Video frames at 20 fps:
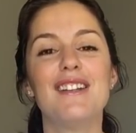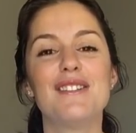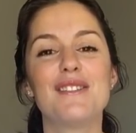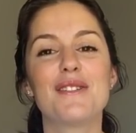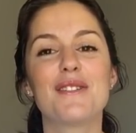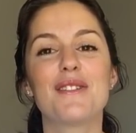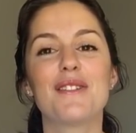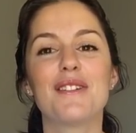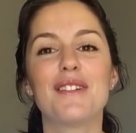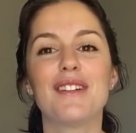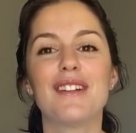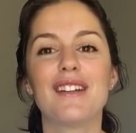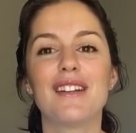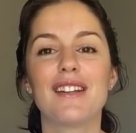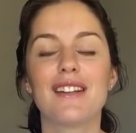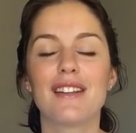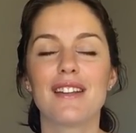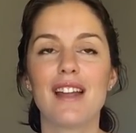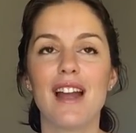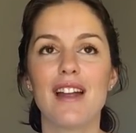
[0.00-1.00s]
Çünkü
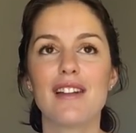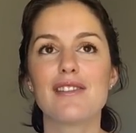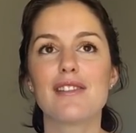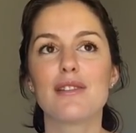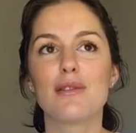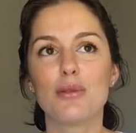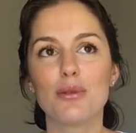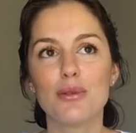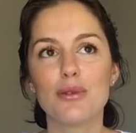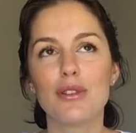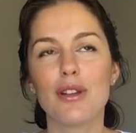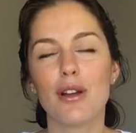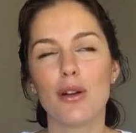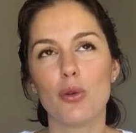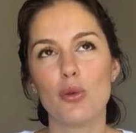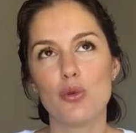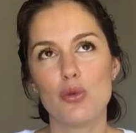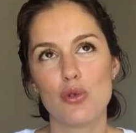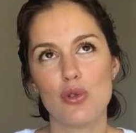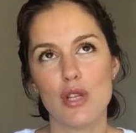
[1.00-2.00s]
e, gerçi Duru da
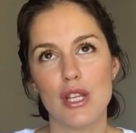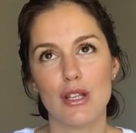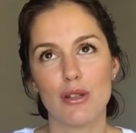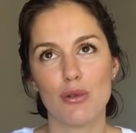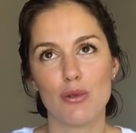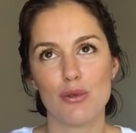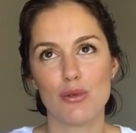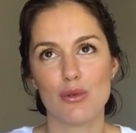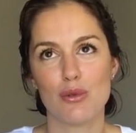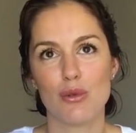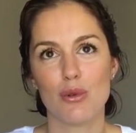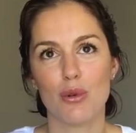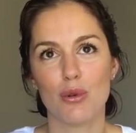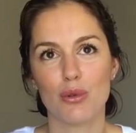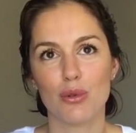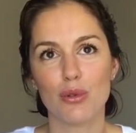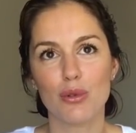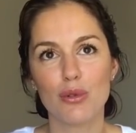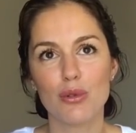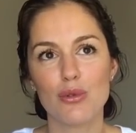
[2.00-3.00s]
3700
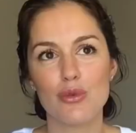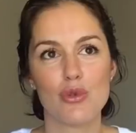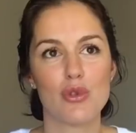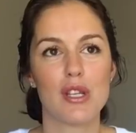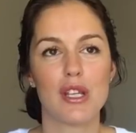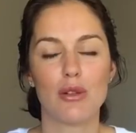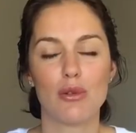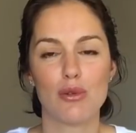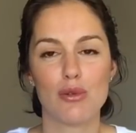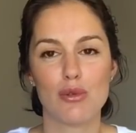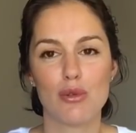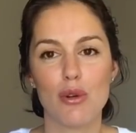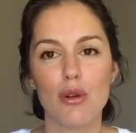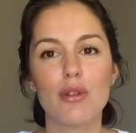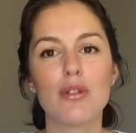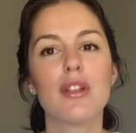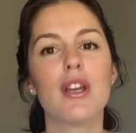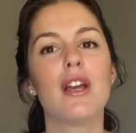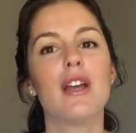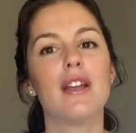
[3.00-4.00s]
doğdu.
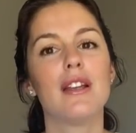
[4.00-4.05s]
3710.